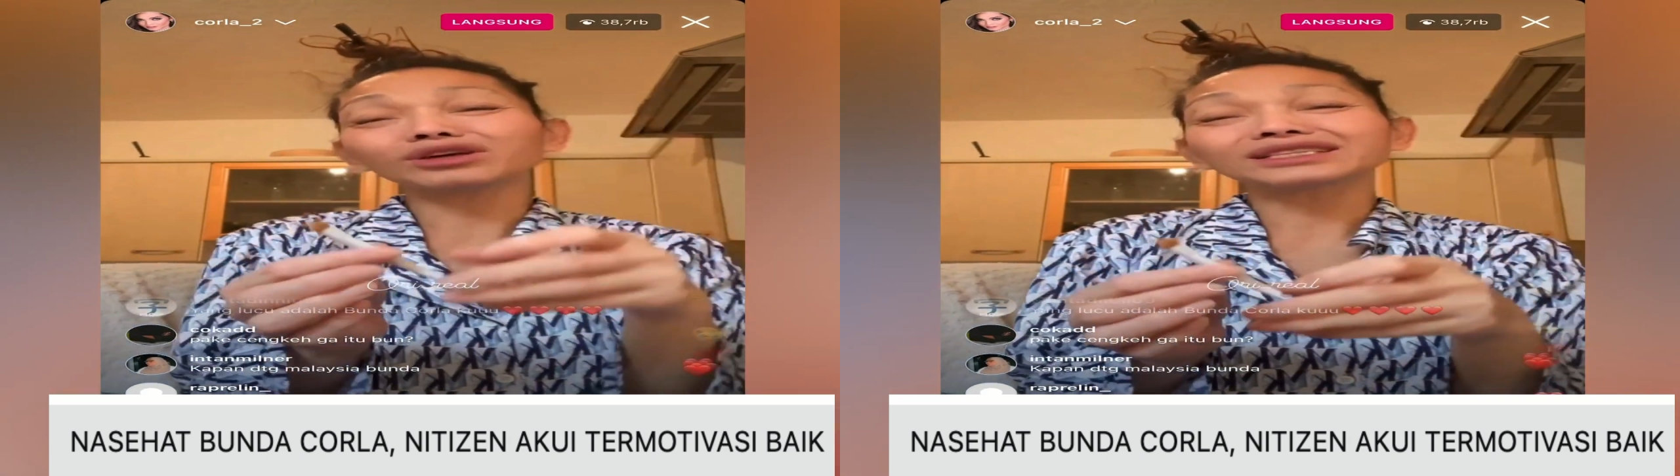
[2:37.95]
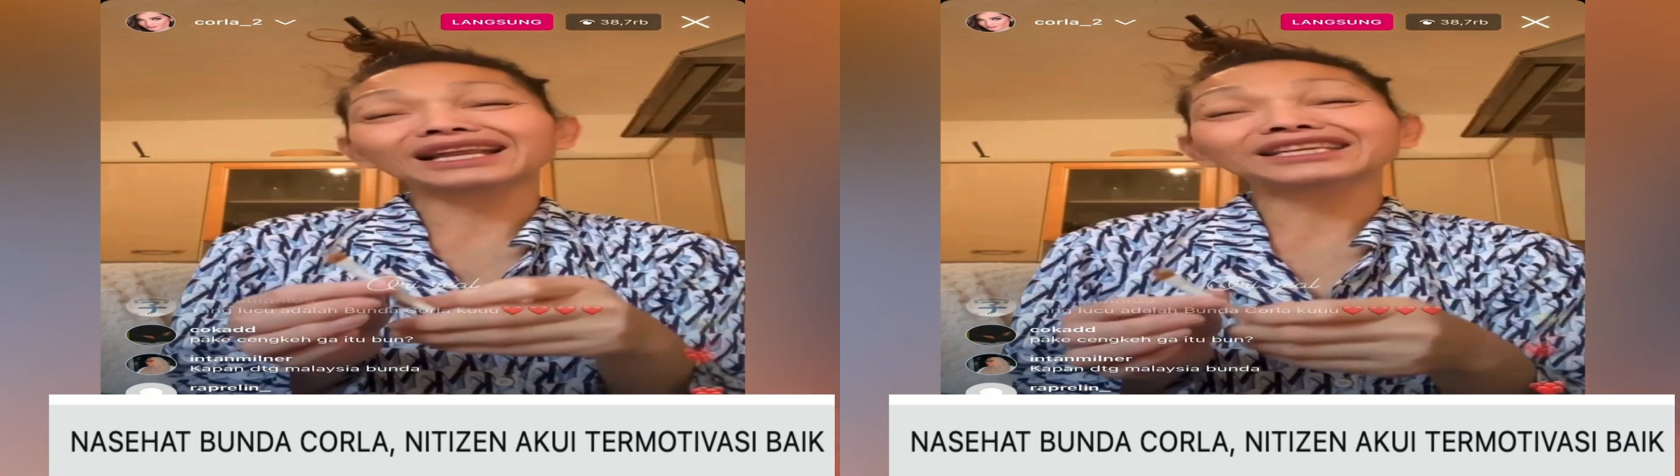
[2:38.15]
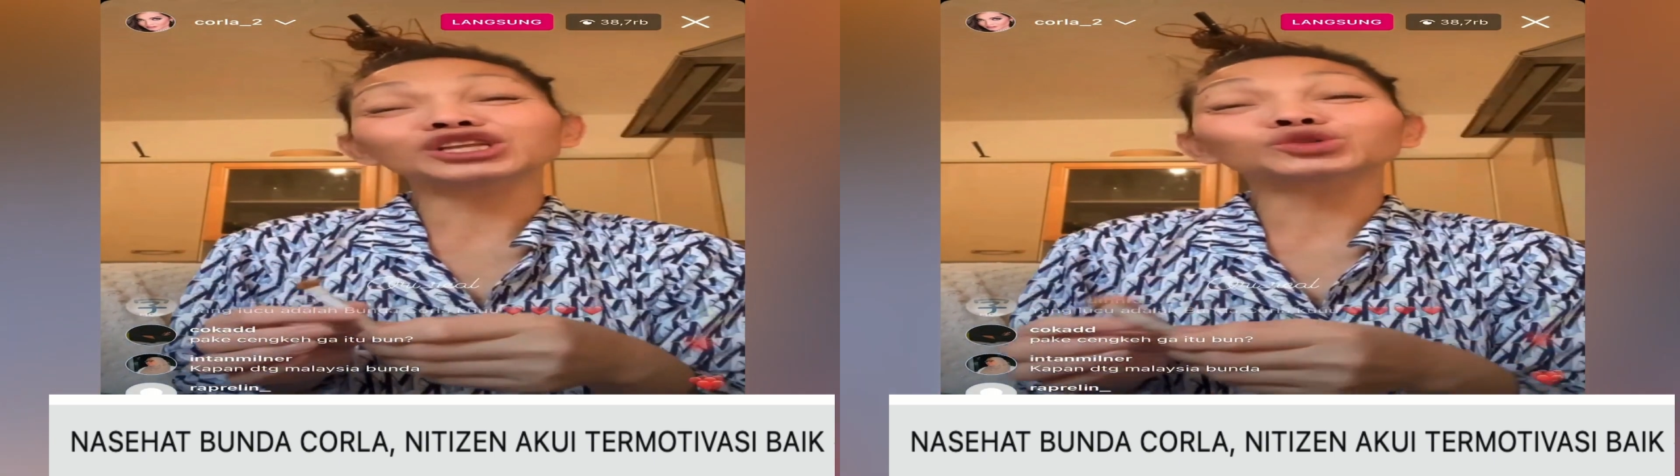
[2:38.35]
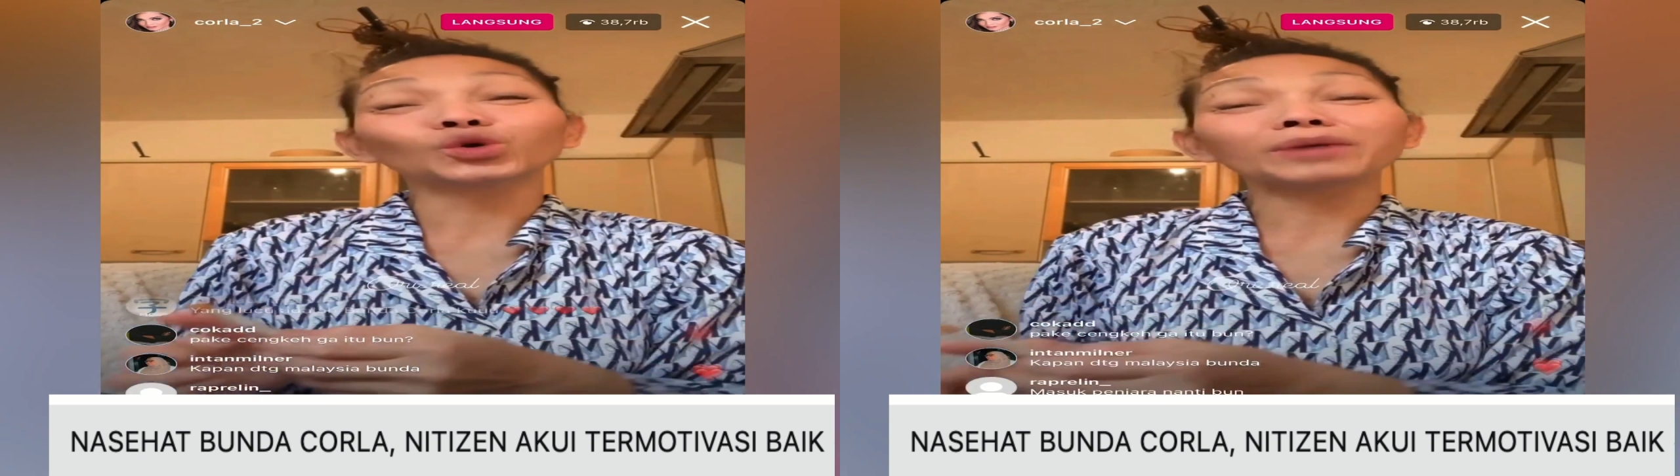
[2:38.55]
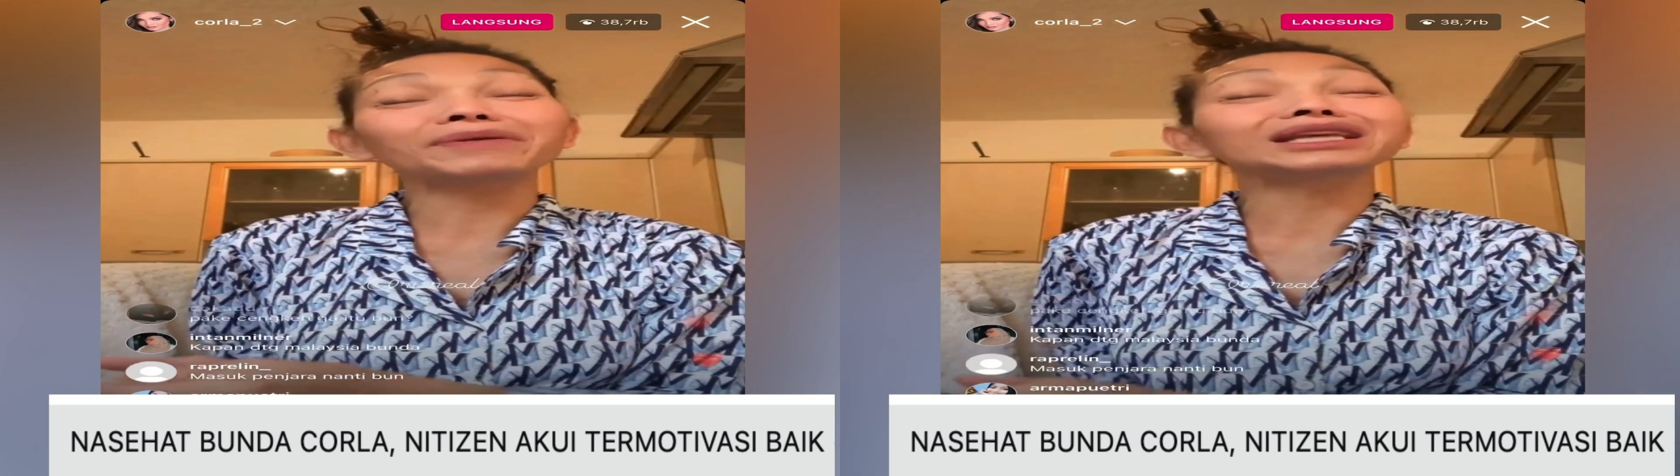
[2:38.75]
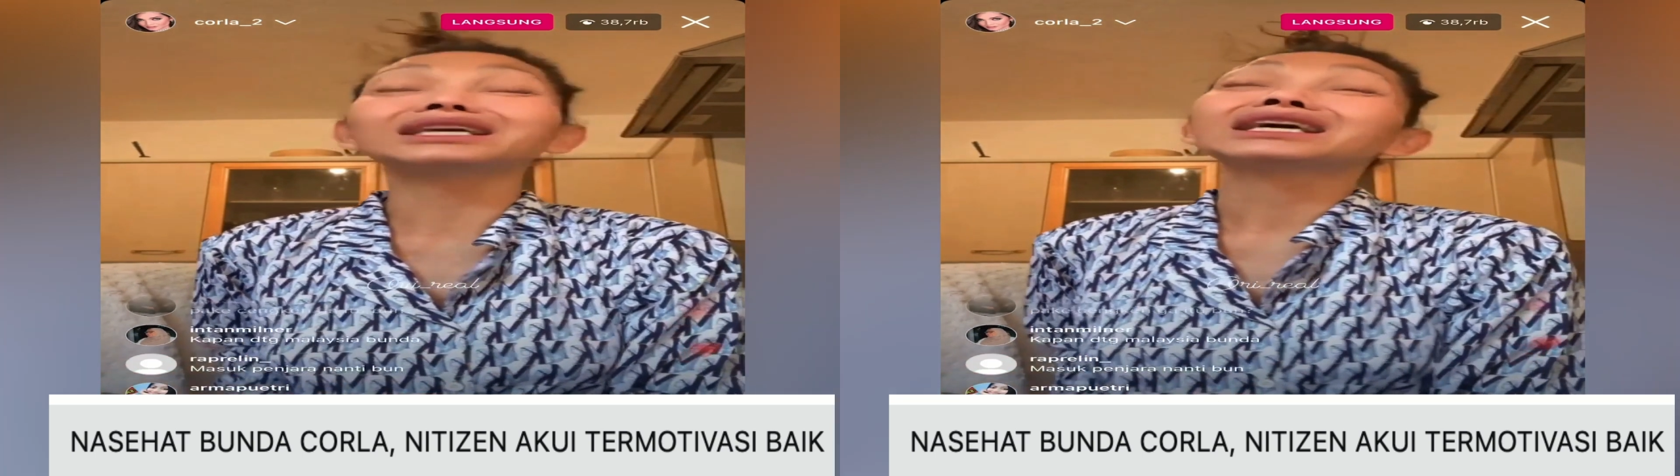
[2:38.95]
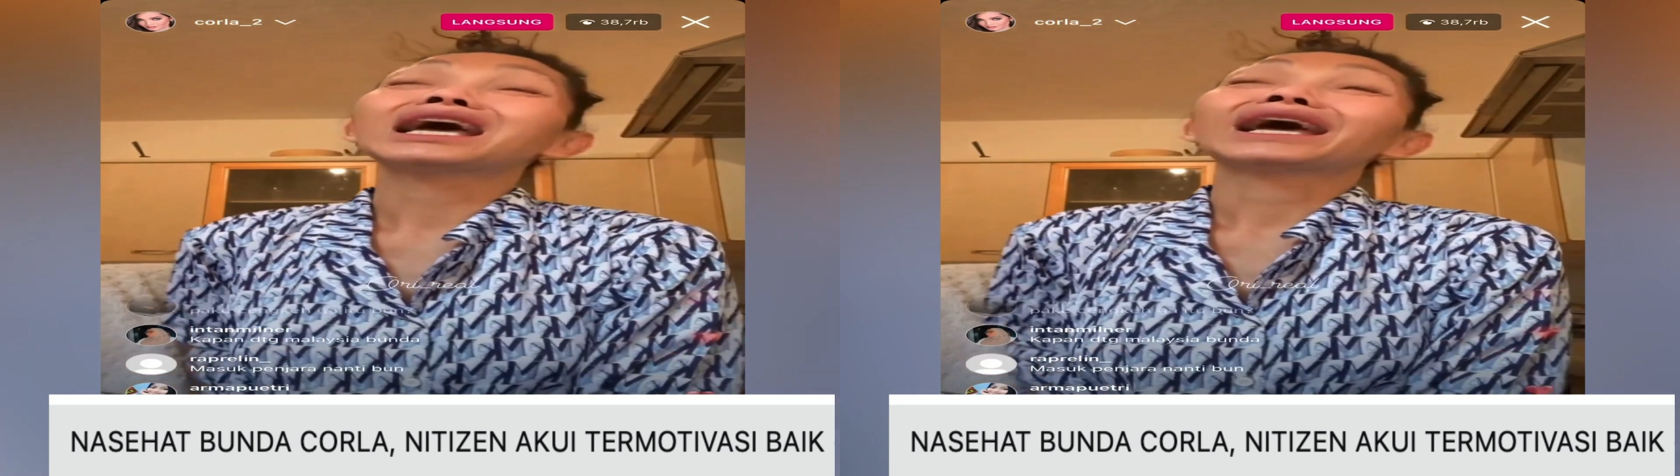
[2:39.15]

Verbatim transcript: acaranya di Solo apa di